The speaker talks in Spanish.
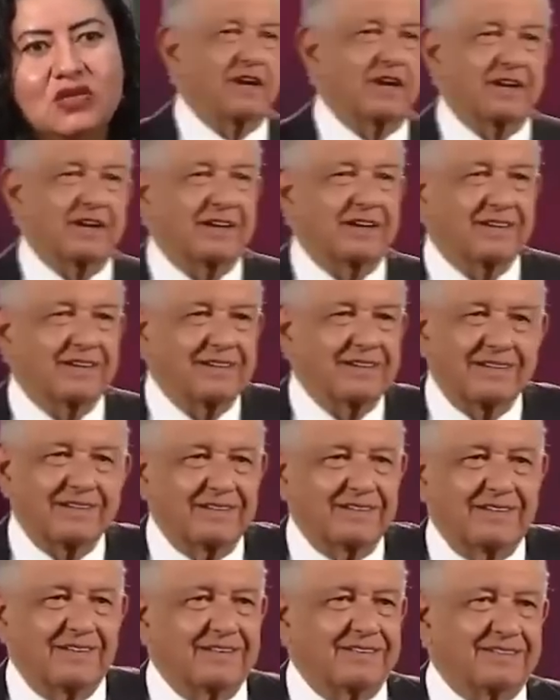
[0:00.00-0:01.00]
busca
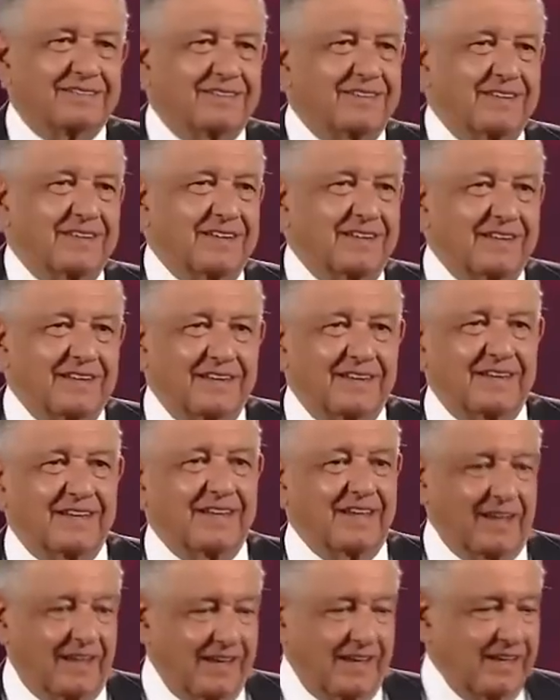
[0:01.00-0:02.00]
y
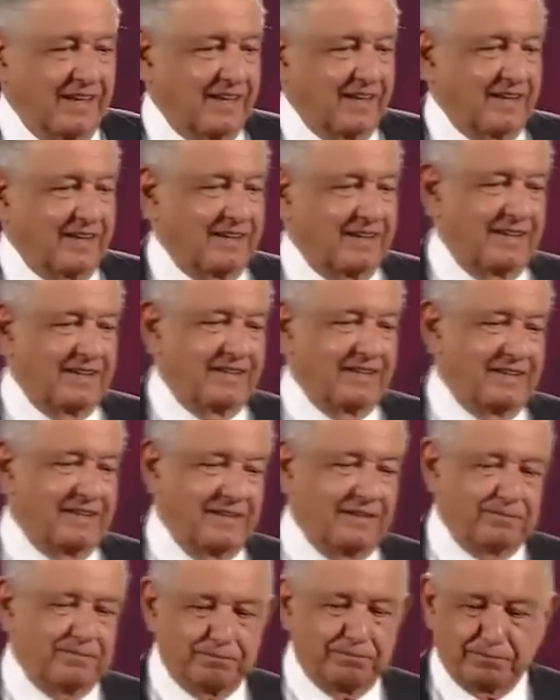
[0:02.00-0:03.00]
este,
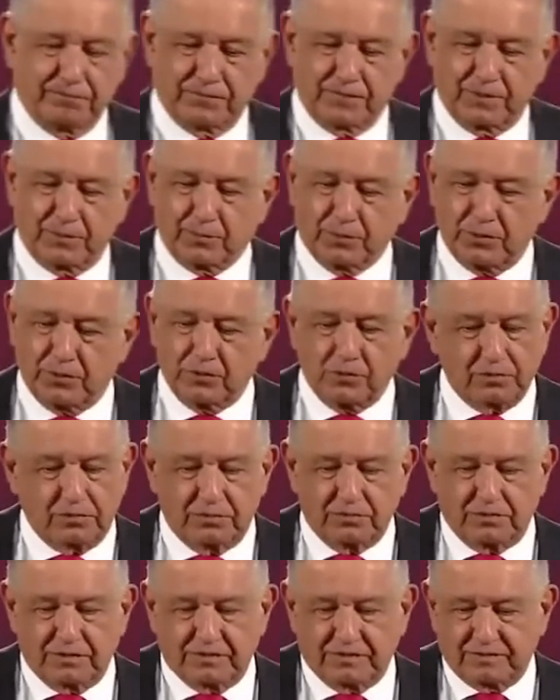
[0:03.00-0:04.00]
te
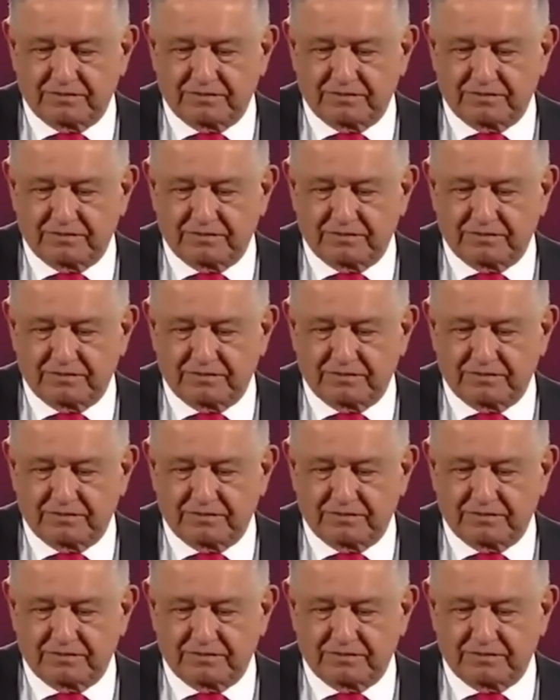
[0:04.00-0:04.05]
puedo